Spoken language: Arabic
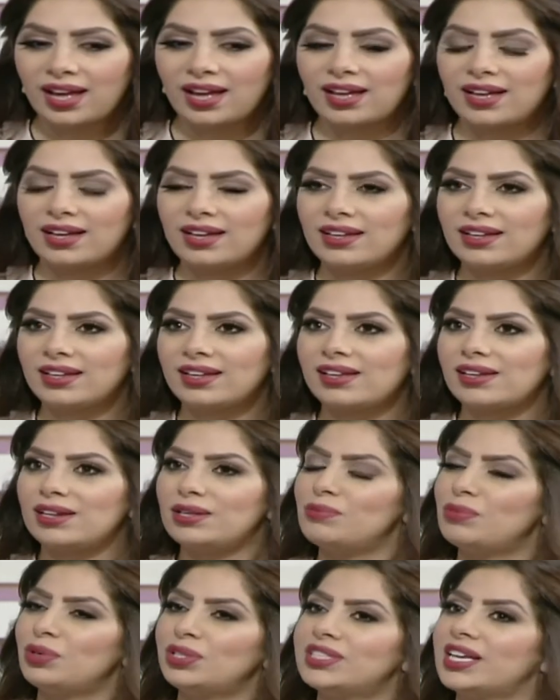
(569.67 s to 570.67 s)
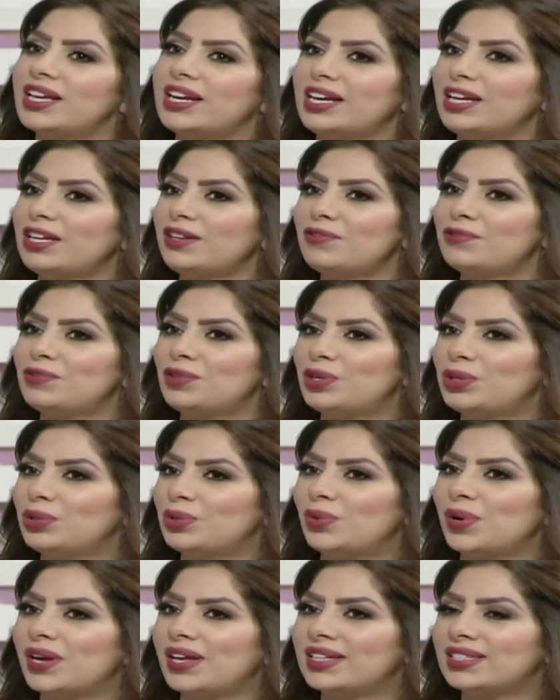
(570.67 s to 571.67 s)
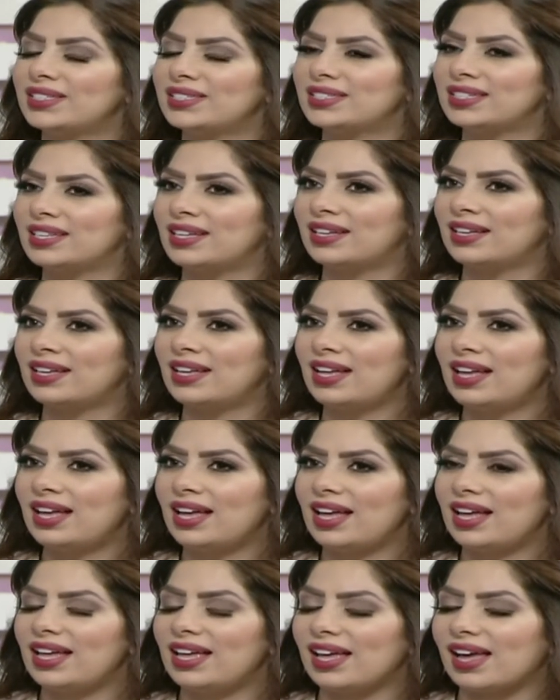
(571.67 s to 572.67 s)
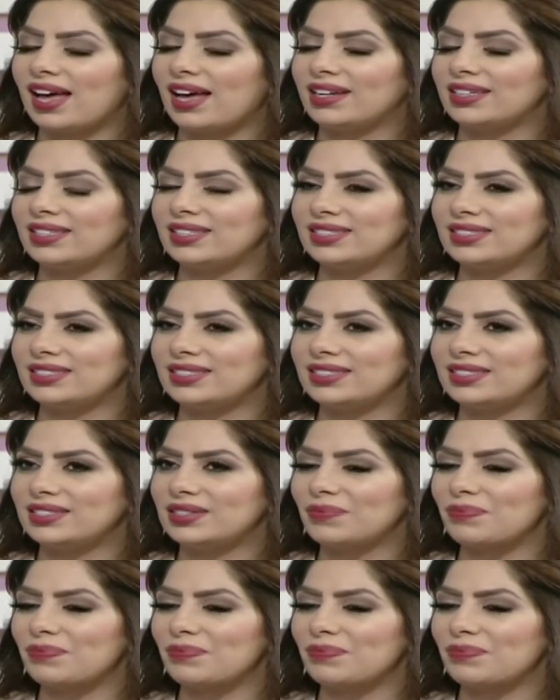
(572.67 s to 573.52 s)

آه المخترعين في الكويت آه يعني